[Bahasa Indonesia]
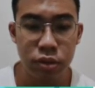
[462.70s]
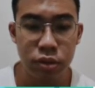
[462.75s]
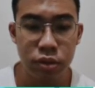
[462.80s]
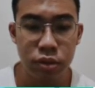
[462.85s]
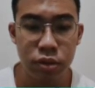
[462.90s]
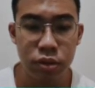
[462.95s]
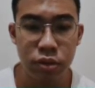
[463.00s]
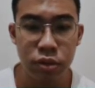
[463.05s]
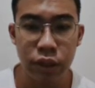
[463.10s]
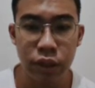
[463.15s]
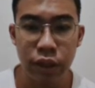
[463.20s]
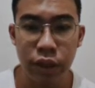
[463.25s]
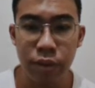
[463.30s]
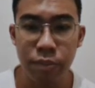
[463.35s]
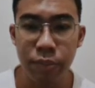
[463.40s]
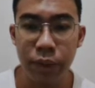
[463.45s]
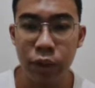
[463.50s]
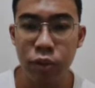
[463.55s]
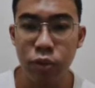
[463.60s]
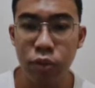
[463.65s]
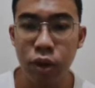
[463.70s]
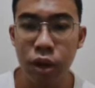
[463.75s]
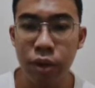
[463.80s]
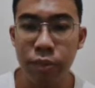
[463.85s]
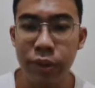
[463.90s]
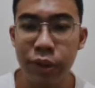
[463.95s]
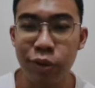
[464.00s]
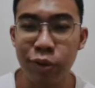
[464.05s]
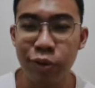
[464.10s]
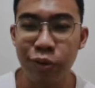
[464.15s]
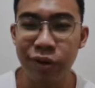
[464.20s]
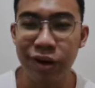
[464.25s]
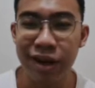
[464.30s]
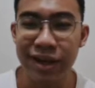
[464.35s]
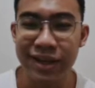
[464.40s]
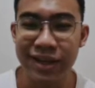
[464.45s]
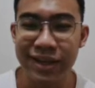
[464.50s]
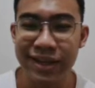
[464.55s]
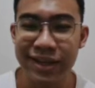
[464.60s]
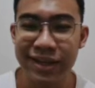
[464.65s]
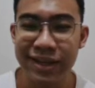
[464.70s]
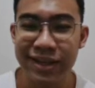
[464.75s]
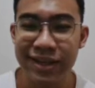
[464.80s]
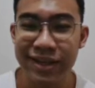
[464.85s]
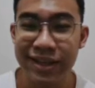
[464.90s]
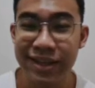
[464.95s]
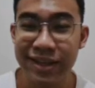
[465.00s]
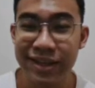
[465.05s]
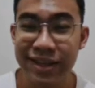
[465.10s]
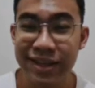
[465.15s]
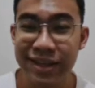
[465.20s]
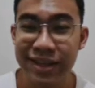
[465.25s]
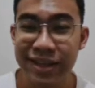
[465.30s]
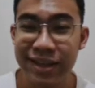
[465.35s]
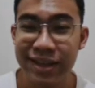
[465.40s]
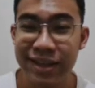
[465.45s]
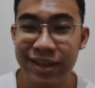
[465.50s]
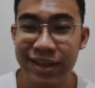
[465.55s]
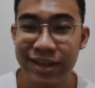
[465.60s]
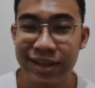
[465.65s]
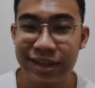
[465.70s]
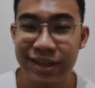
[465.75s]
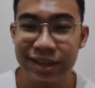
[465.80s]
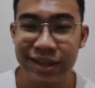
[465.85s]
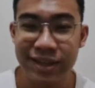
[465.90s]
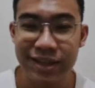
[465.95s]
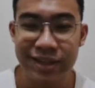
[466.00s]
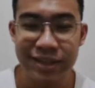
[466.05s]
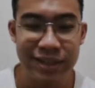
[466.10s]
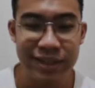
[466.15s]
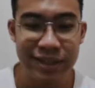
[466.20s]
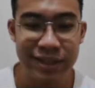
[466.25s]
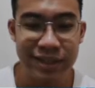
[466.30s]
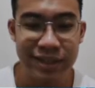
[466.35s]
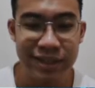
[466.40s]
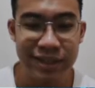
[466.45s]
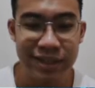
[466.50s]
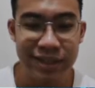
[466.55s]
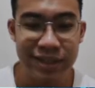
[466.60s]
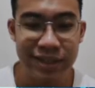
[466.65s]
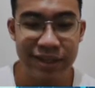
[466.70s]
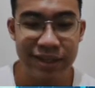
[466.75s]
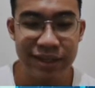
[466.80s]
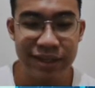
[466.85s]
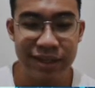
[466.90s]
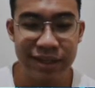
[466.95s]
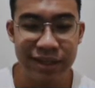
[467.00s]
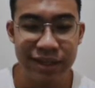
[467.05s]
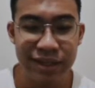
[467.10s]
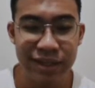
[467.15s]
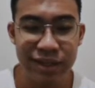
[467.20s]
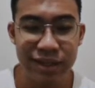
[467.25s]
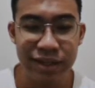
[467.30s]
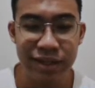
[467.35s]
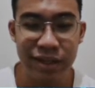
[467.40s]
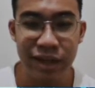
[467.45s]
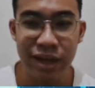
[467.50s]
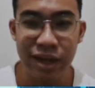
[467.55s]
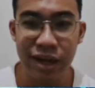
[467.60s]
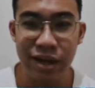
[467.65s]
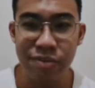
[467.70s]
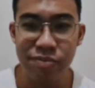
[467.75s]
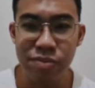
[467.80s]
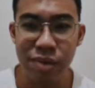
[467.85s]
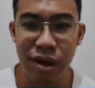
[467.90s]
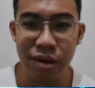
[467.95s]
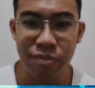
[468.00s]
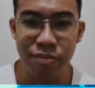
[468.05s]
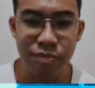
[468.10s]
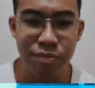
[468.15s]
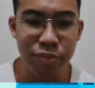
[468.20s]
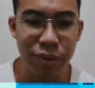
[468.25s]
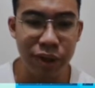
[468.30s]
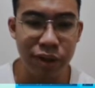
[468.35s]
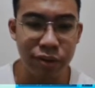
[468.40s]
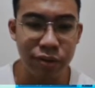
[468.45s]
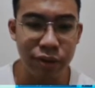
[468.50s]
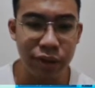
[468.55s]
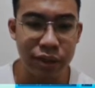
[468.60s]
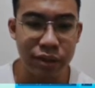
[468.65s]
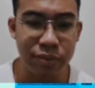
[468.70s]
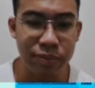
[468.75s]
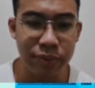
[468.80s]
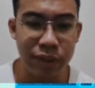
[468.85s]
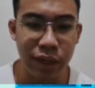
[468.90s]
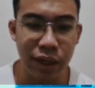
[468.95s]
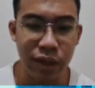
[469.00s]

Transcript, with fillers: 342 lebih turun lagi dari sini 354 oke sebentar